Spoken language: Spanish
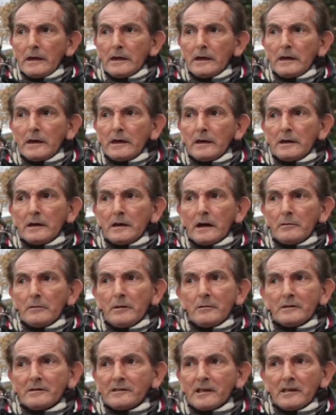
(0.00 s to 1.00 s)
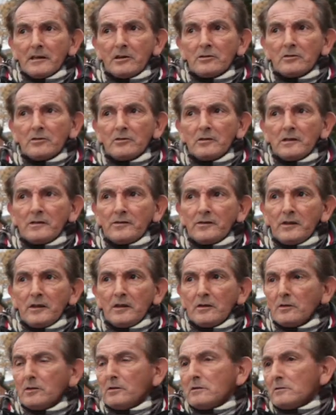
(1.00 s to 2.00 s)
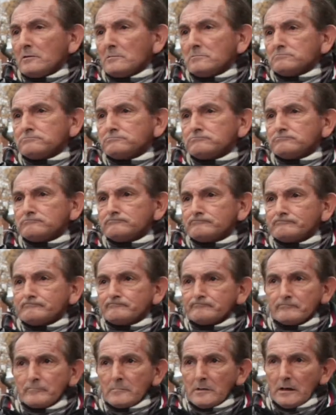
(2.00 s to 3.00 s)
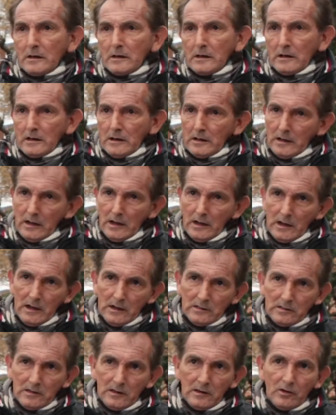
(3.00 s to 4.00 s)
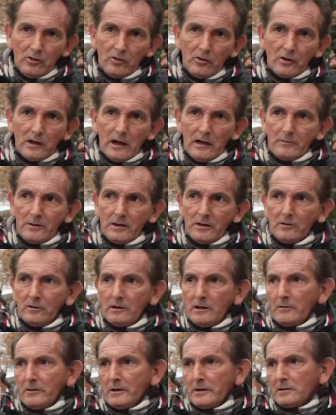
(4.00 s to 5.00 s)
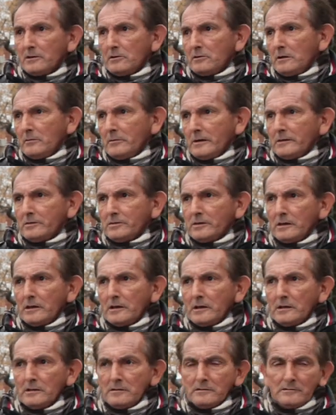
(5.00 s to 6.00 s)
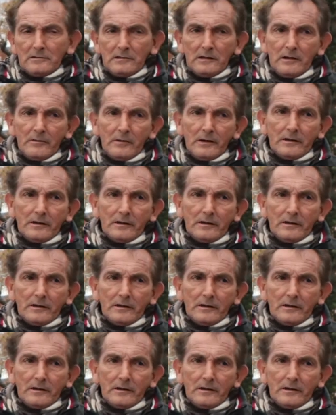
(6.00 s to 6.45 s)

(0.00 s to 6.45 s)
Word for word: Y a mí me enseñaron de chico que tiene dos caminos, la verdad o la mentira. La